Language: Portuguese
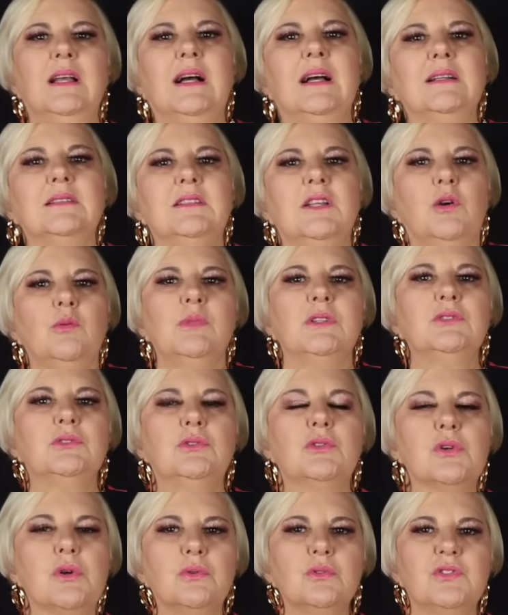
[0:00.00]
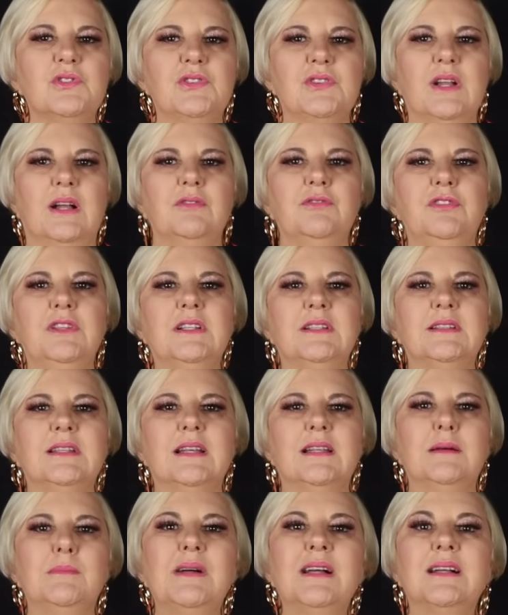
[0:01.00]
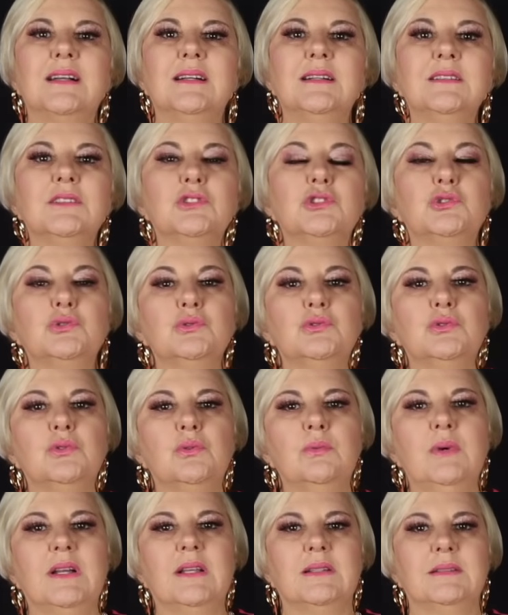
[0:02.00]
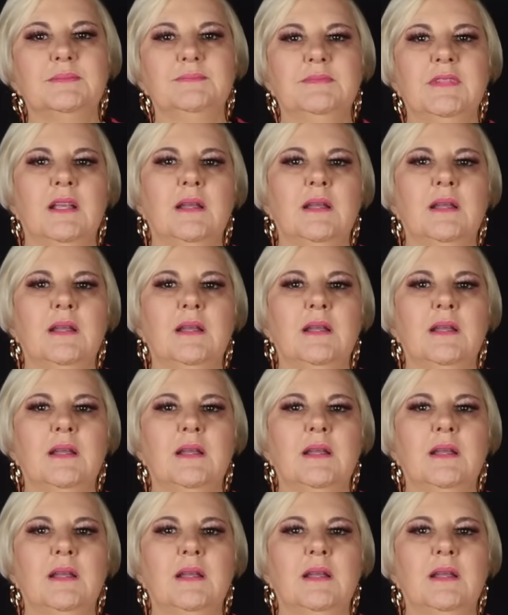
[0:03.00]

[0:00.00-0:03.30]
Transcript: a Thelma trouxe a filha dela, Macana, junto com ela,